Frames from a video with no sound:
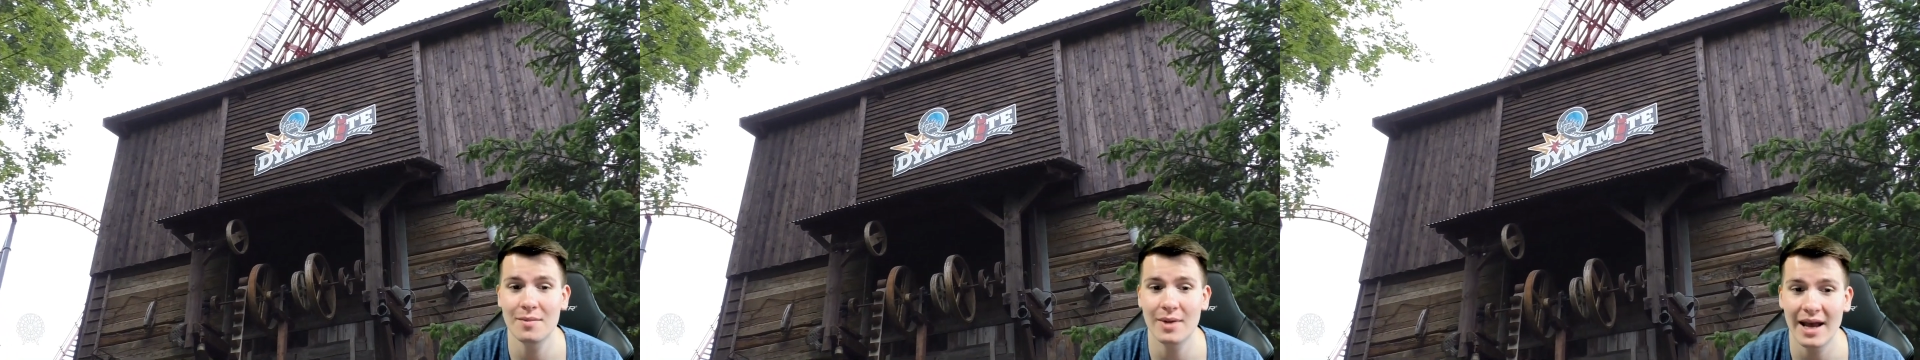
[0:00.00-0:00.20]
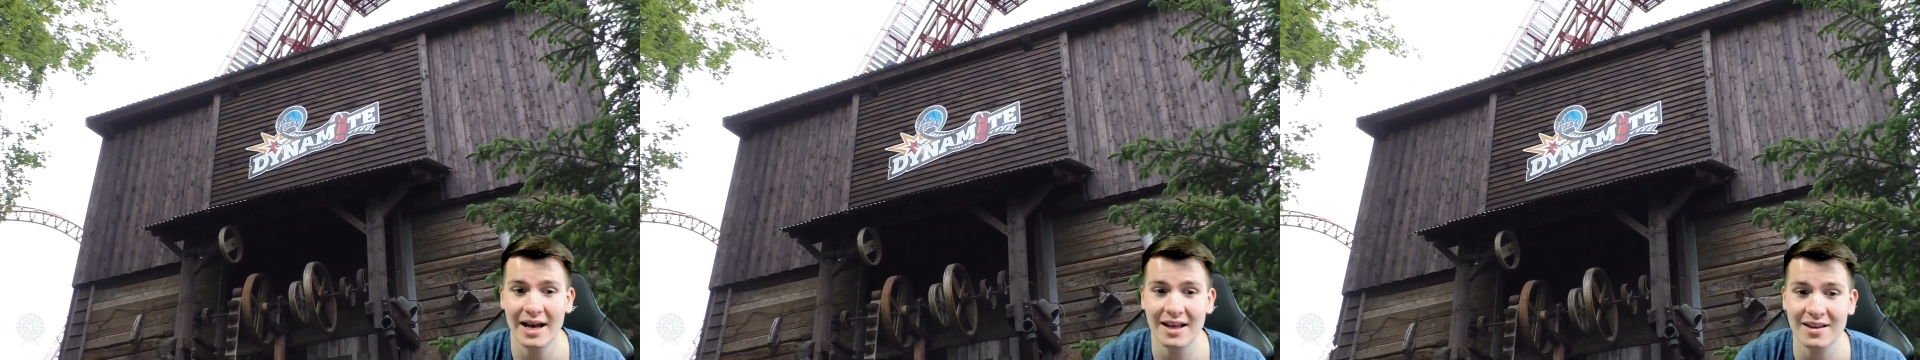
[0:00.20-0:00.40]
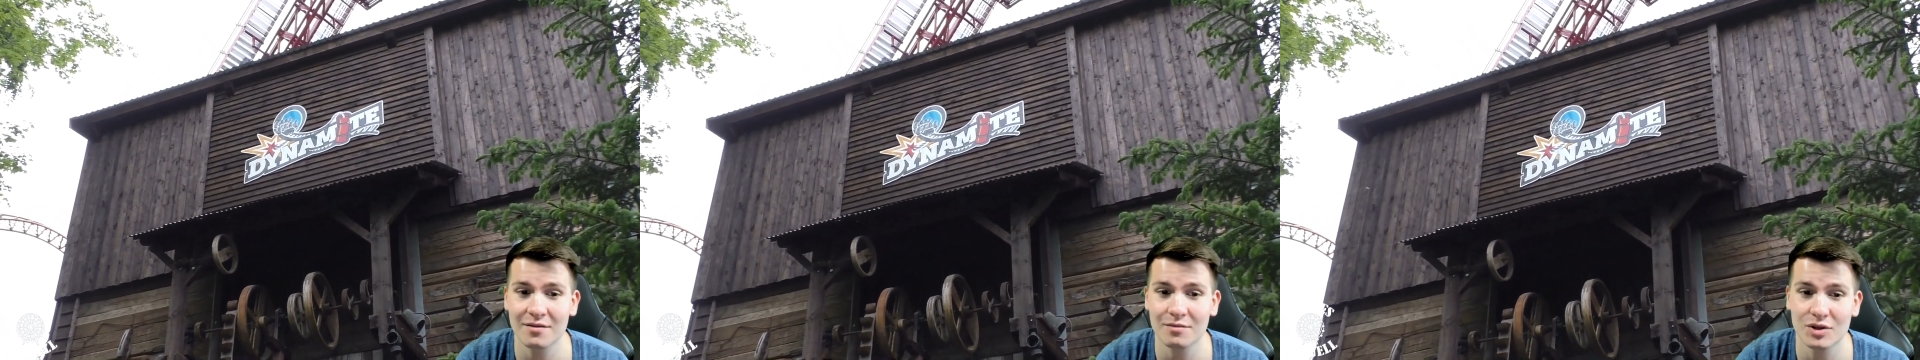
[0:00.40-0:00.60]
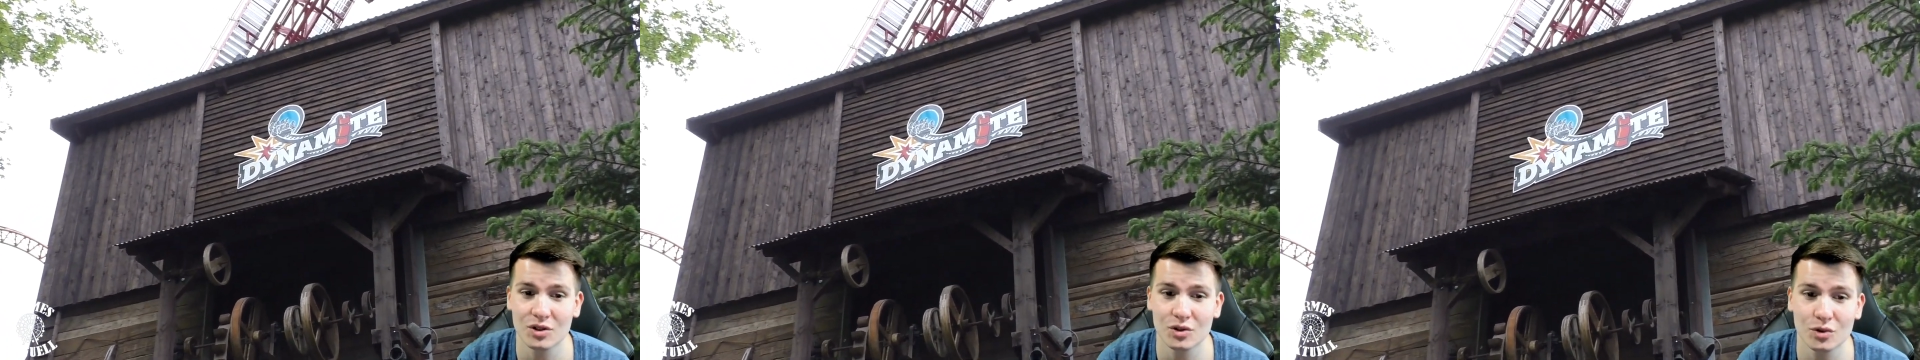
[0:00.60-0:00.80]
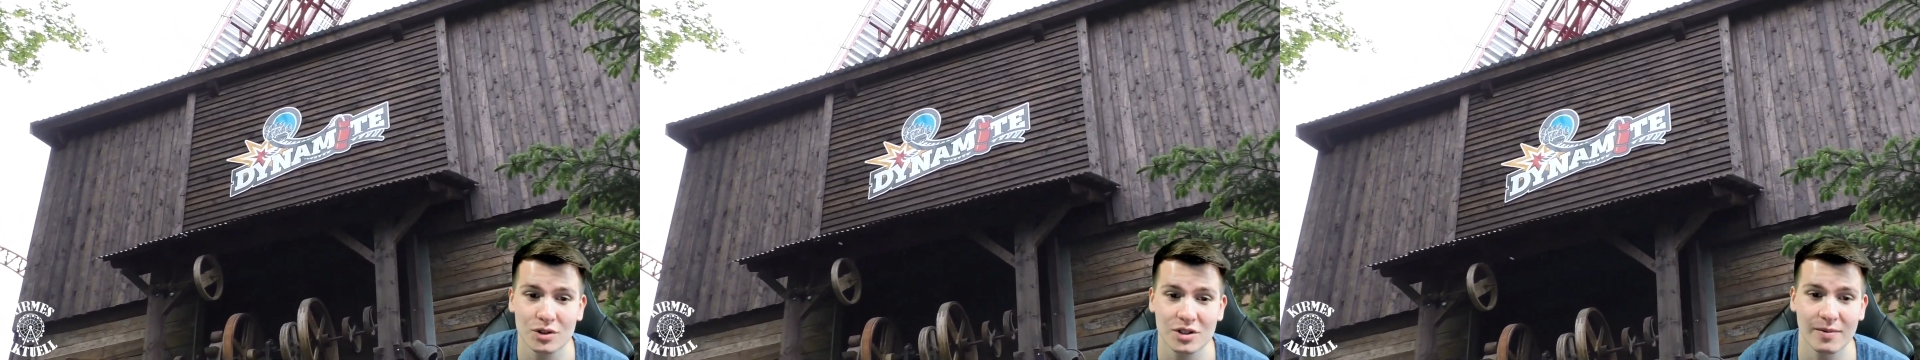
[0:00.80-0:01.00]
ersten
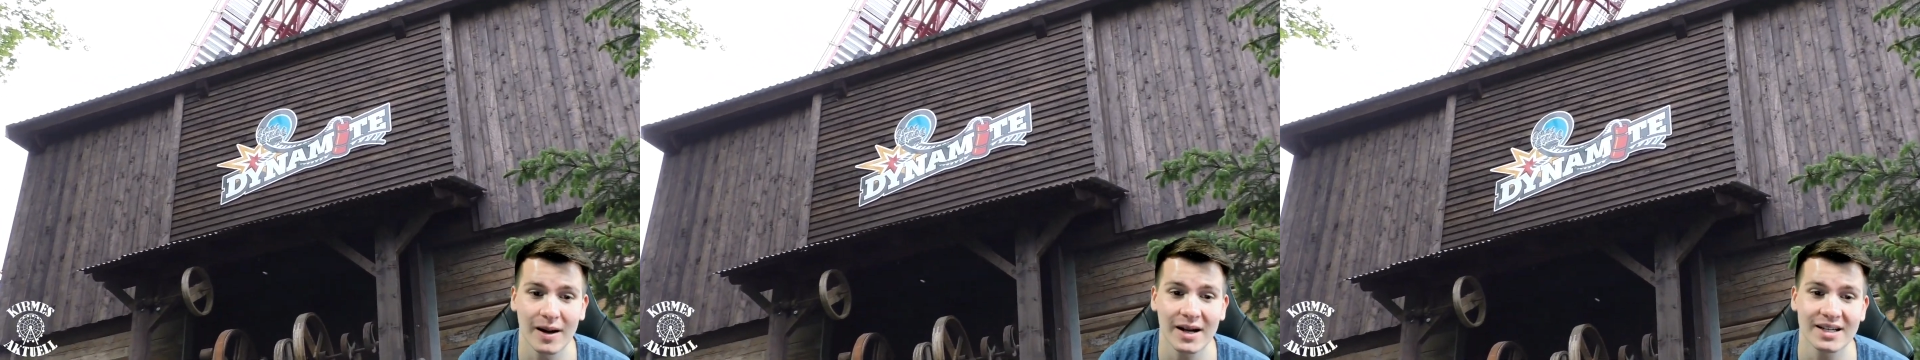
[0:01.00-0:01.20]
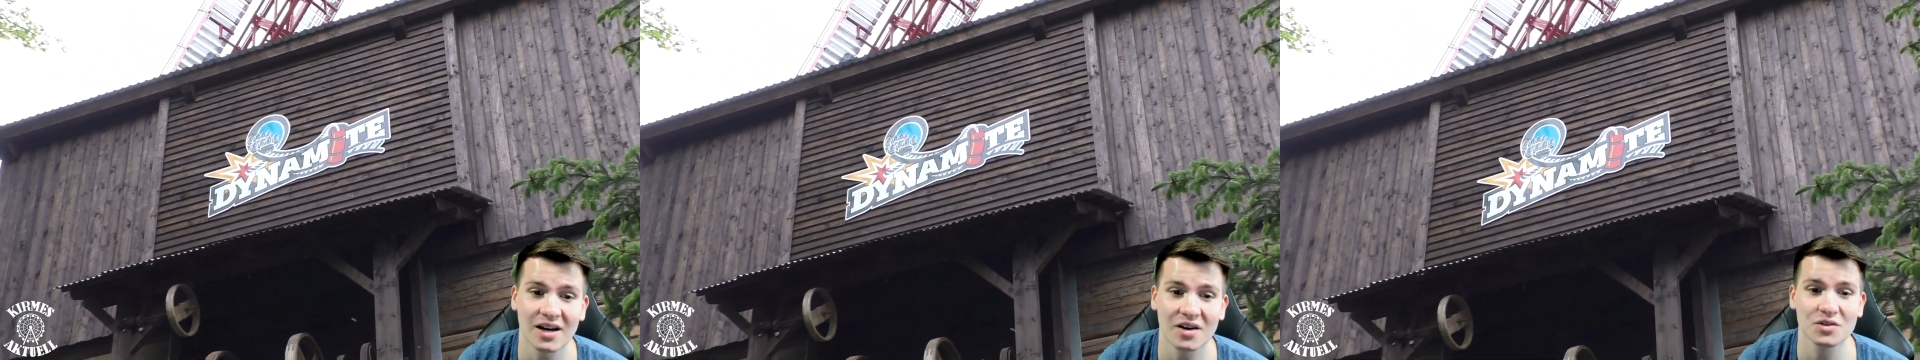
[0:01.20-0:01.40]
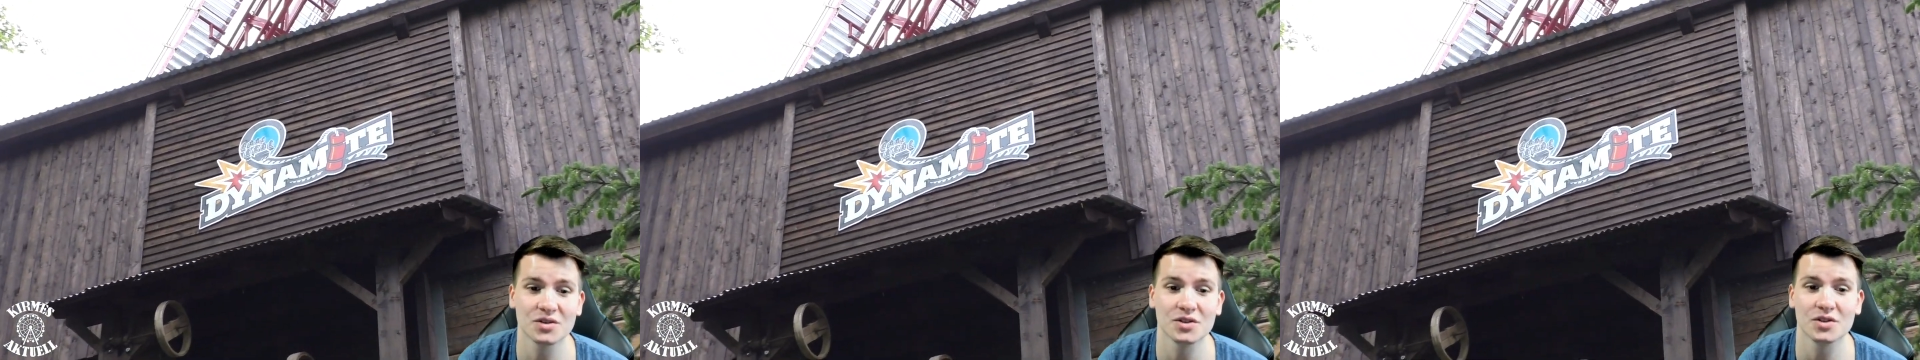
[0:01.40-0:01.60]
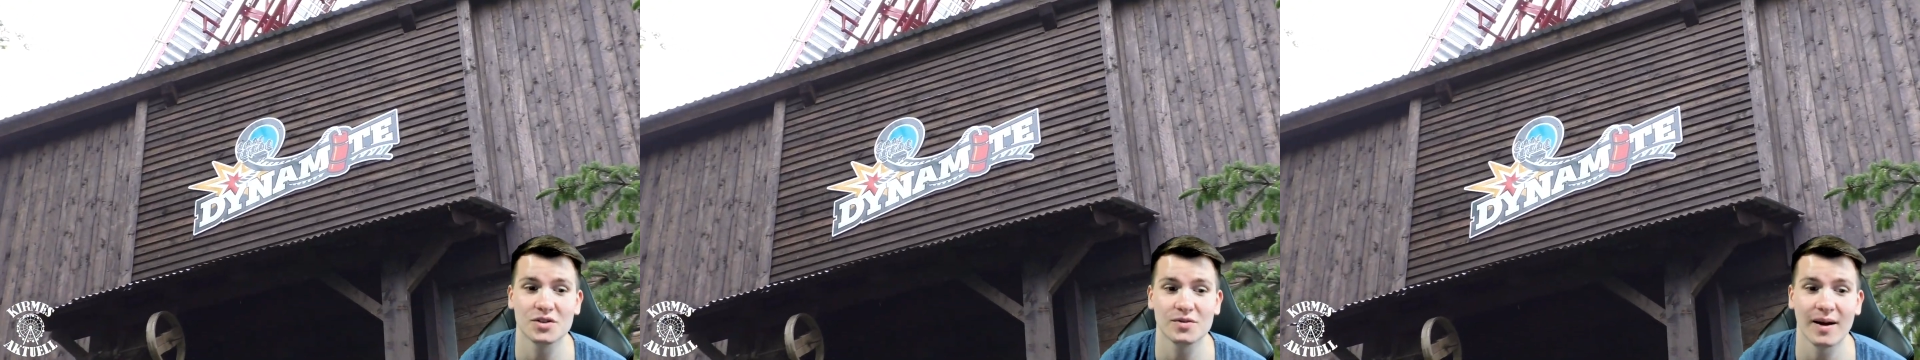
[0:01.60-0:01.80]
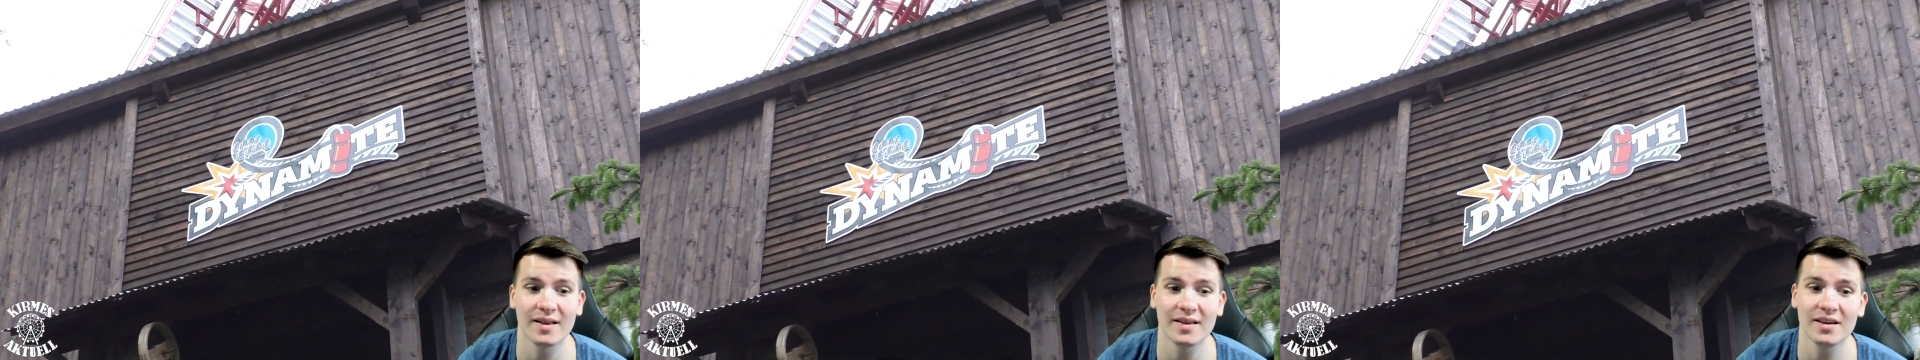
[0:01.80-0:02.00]
Besuch
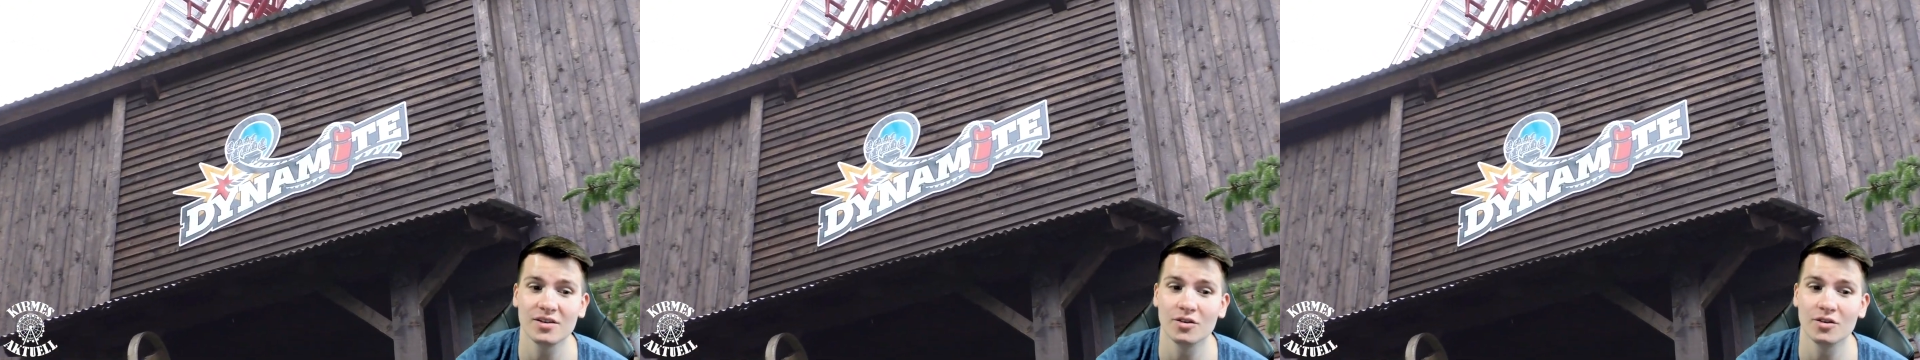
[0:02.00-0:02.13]
2020